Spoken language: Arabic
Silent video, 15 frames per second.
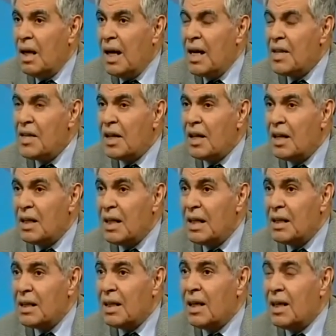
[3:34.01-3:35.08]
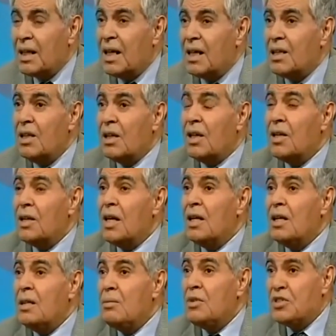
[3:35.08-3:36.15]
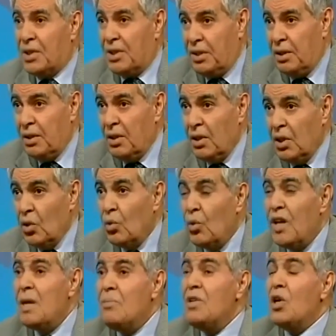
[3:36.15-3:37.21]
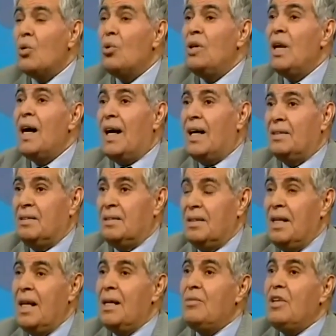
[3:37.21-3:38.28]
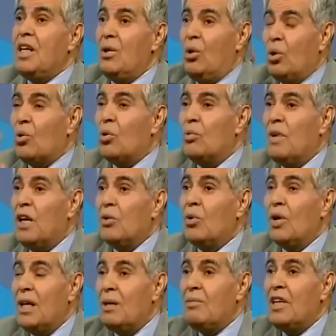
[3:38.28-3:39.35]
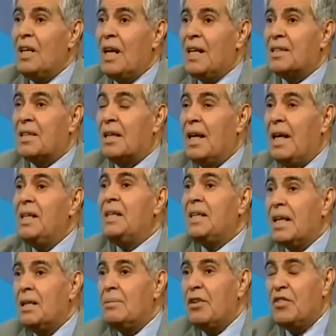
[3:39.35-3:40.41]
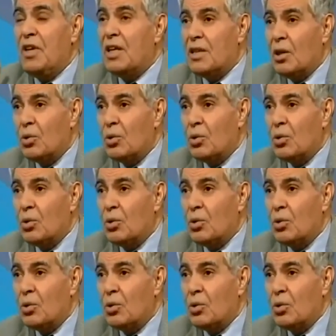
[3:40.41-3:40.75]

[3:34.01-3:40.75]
هذا في في قرار في في قرار القضاء المصري ولم يقل أحد لا من الحكومة ولا من العسكر أي كلمة في هذا